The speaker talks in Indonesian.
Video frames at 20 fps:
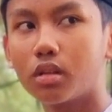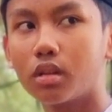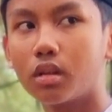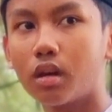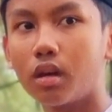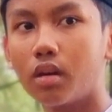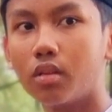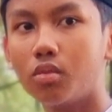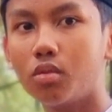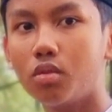
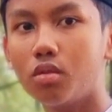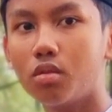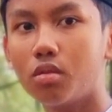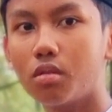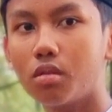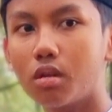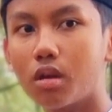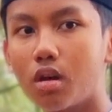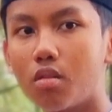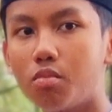Ketika
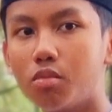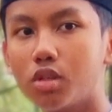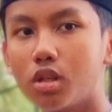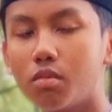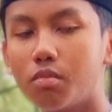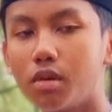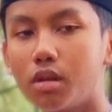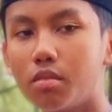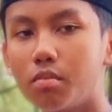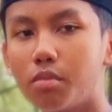itu kaum
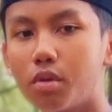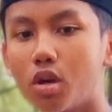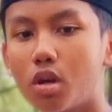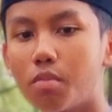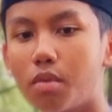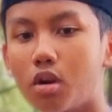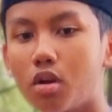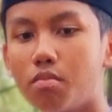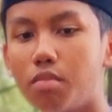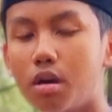muslimin
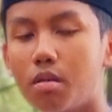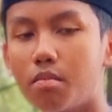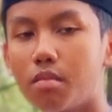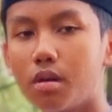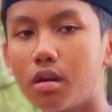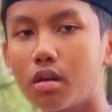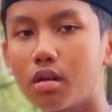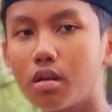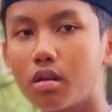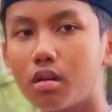berlomba-lomba
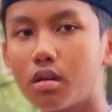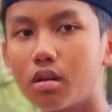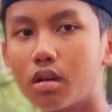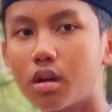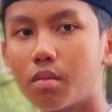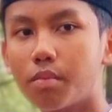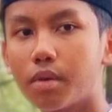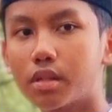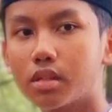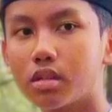
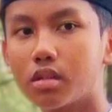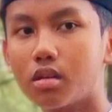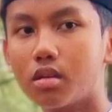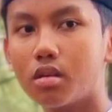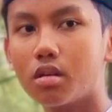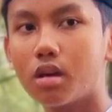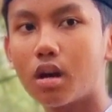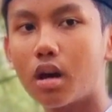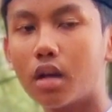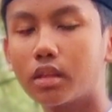merampas
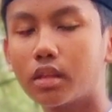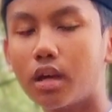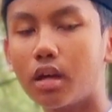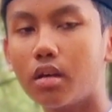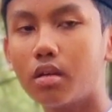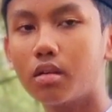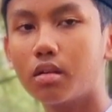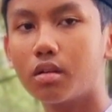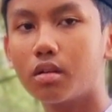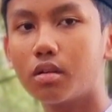
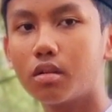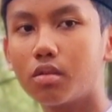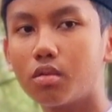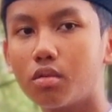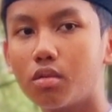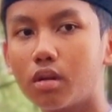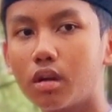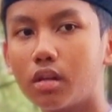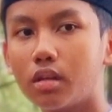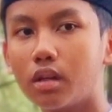harta
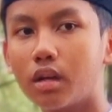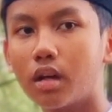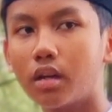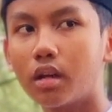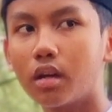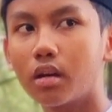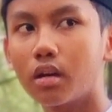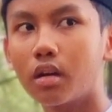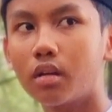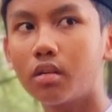
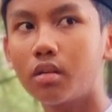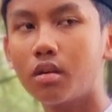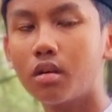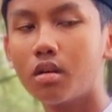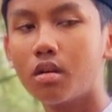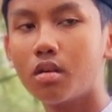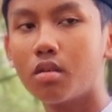dikarenakan